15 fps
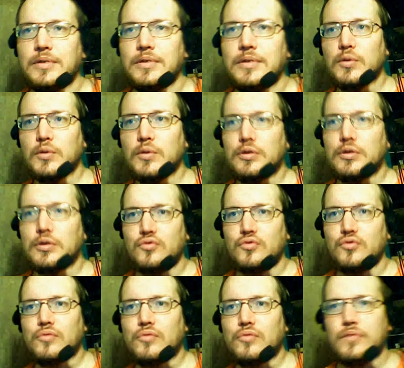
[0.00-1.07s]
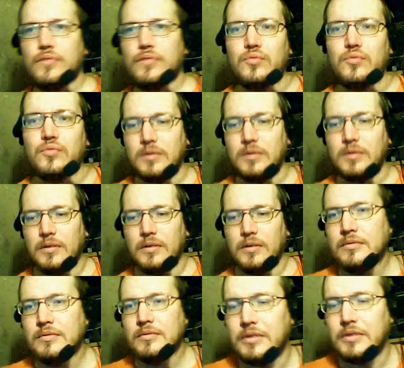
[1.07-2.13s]
И вот эту штуку я всю
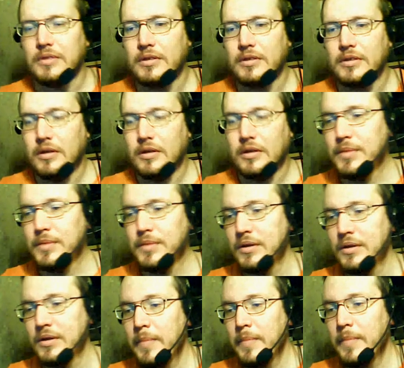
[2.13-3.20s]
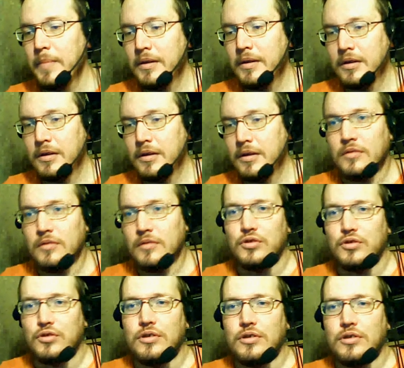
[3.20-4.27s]
выкладываю на GitHub.
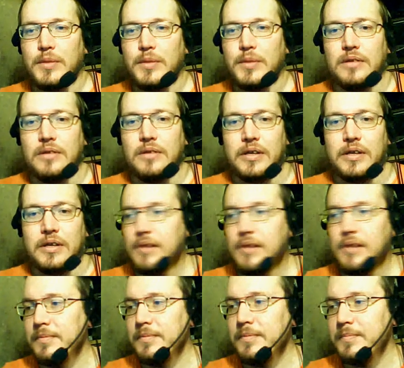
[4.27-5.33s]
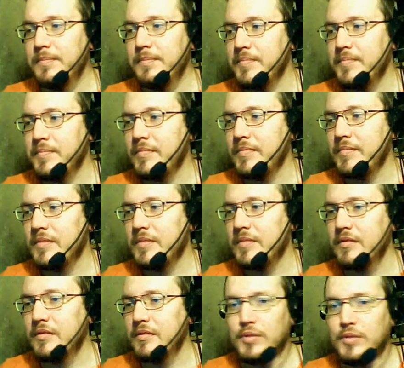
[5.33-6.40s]
То же самое на Яве.
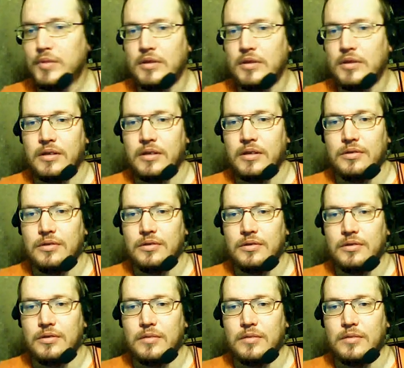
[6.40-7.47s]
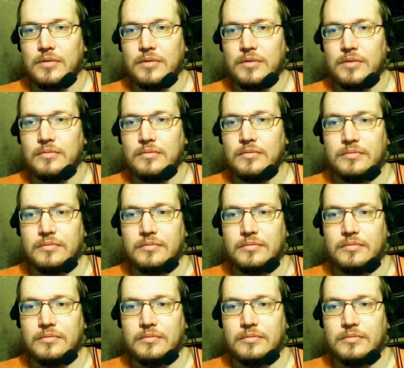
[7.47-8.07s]
Комментарии те же самые.